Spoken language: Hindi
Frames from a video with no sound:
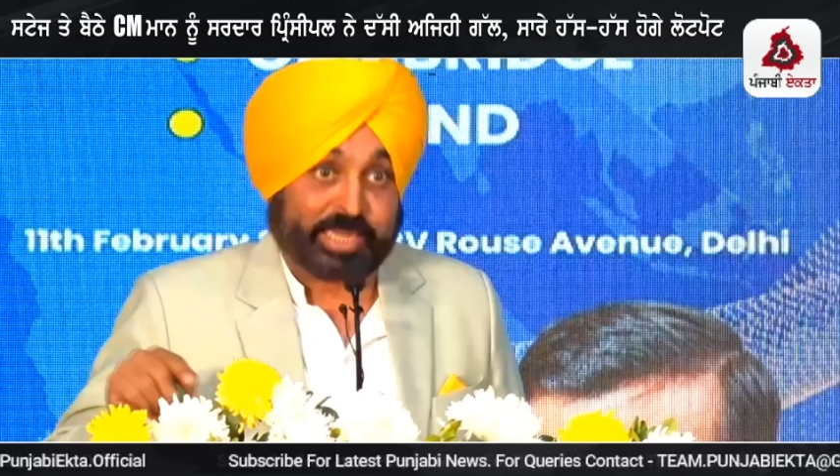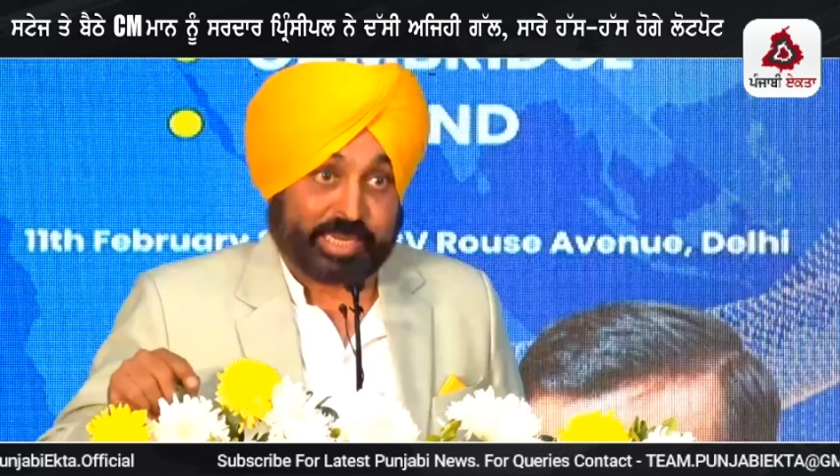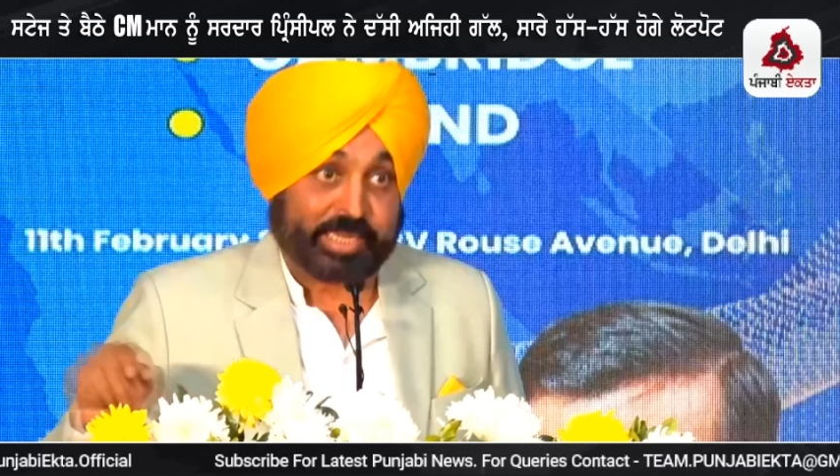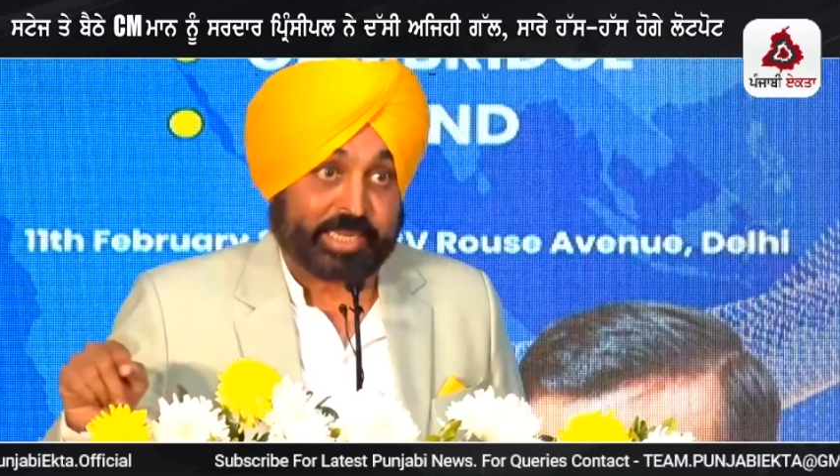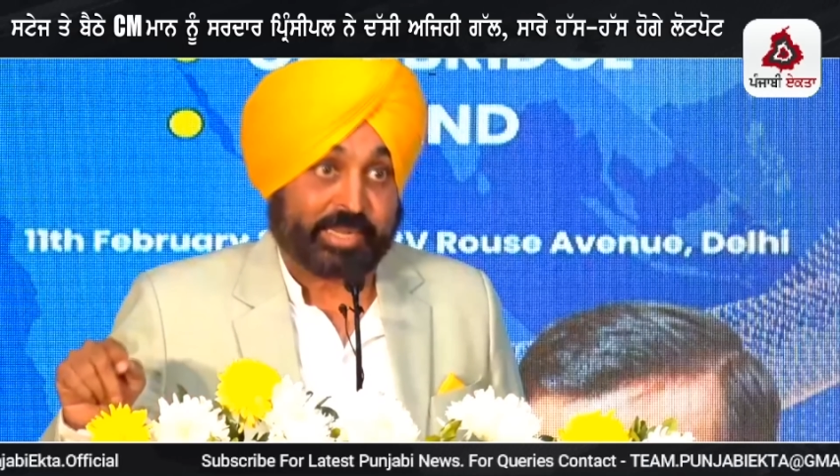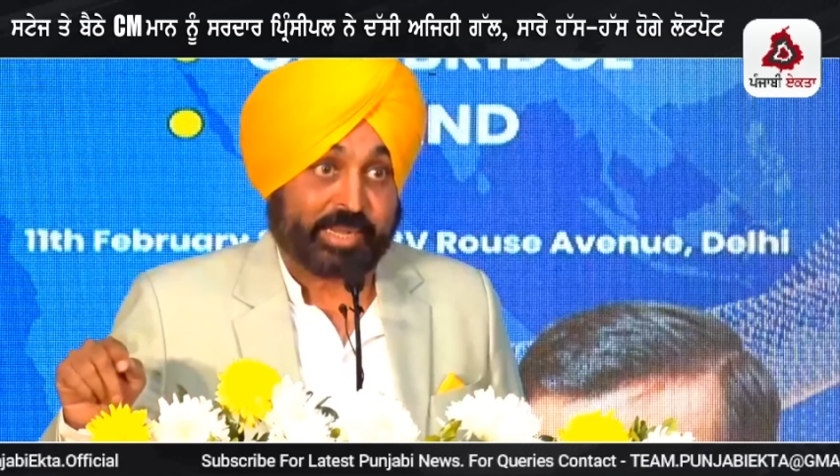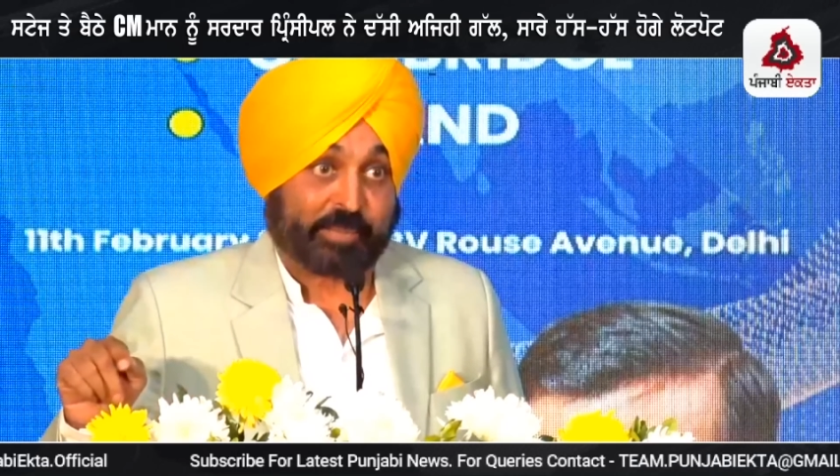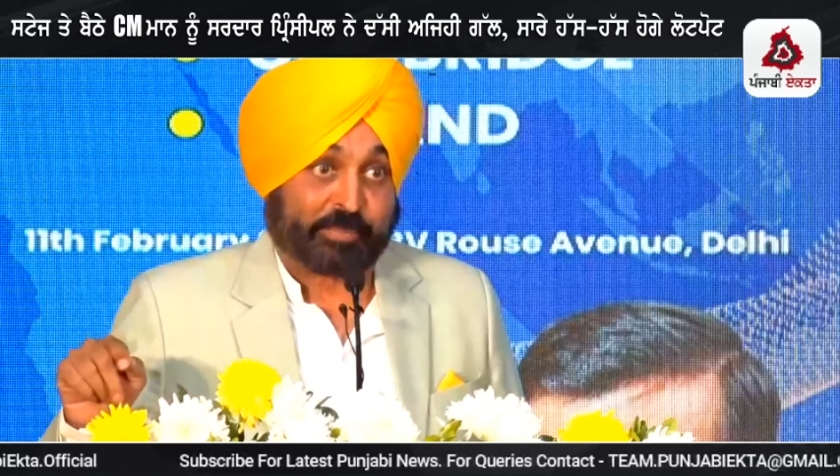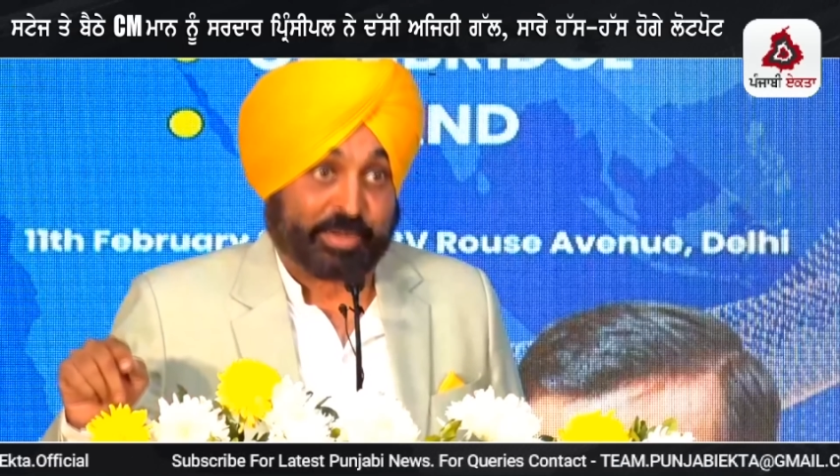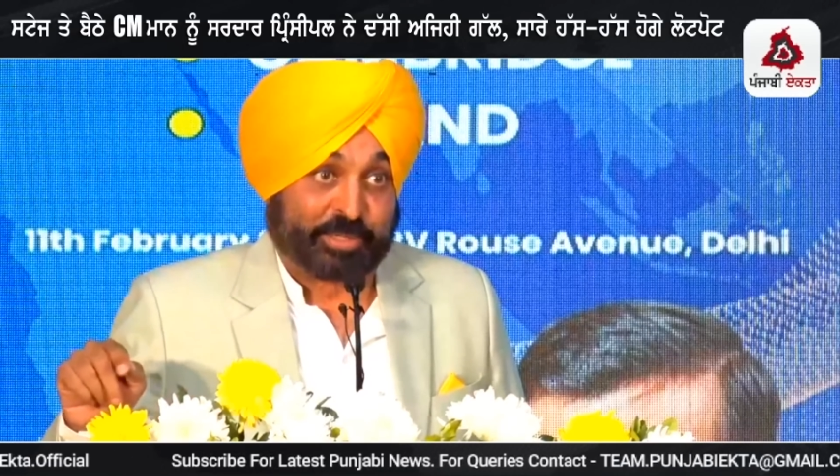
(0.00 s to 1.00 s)
करेंगे
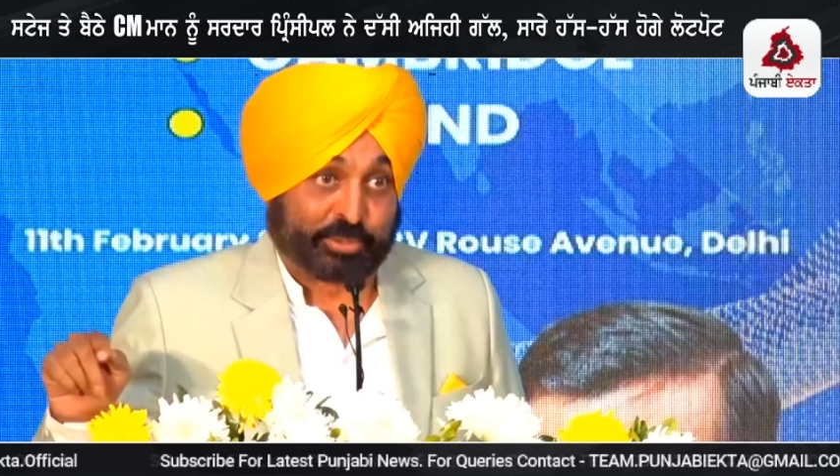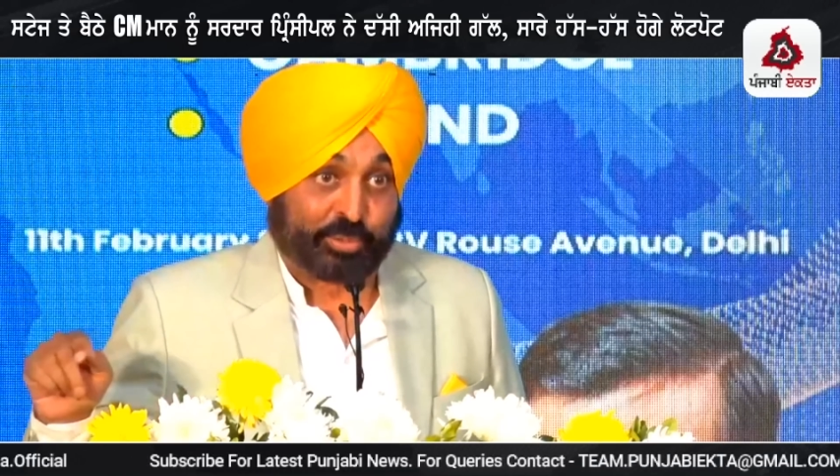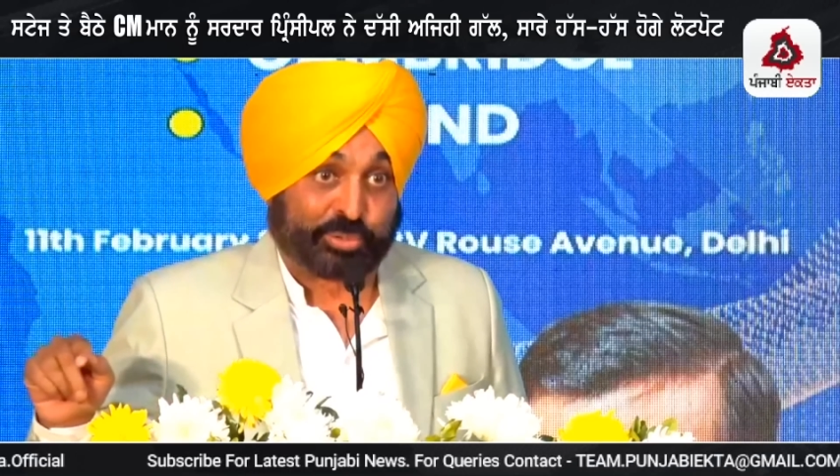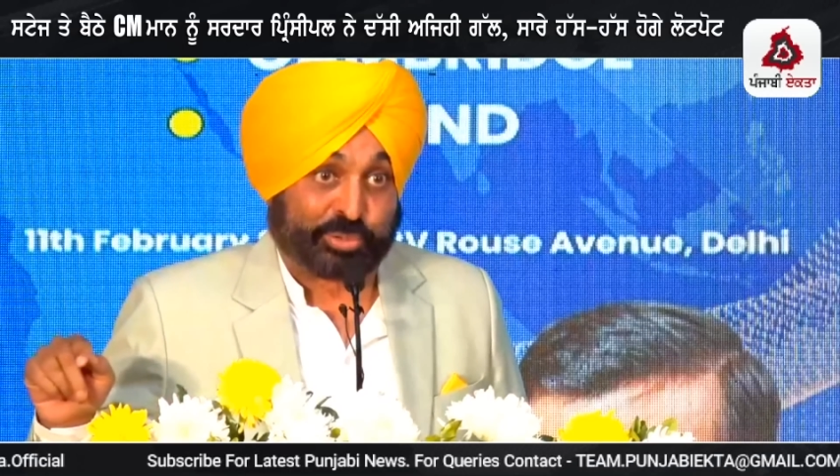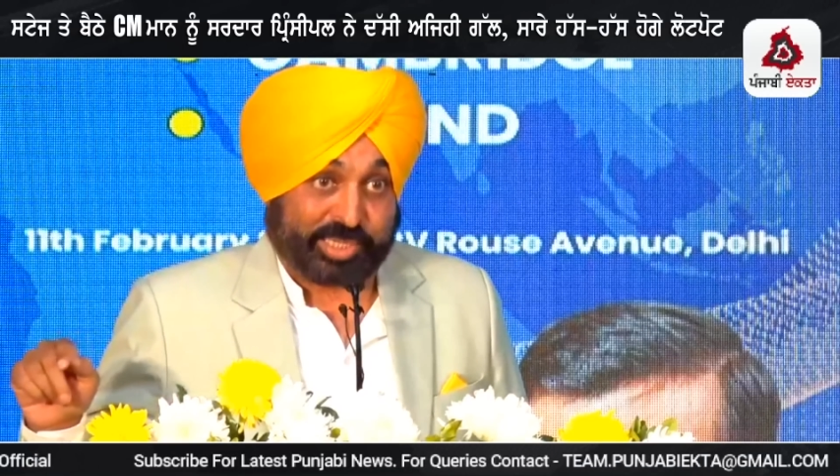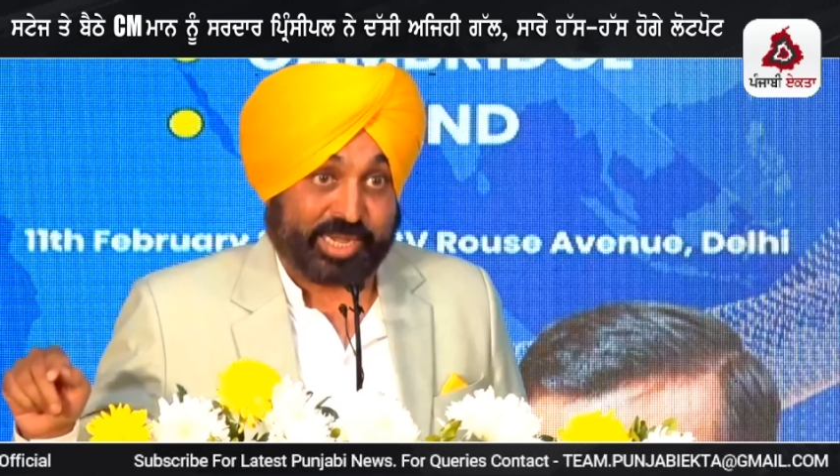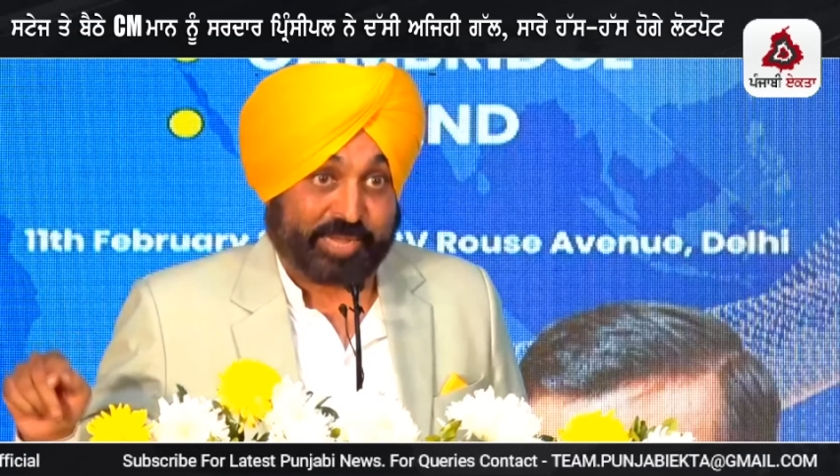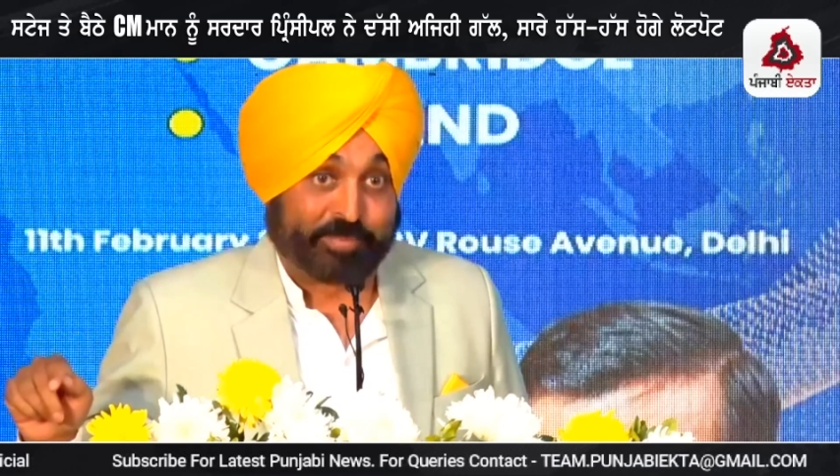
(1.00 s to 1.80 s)
अपने बच्चों को सिखाने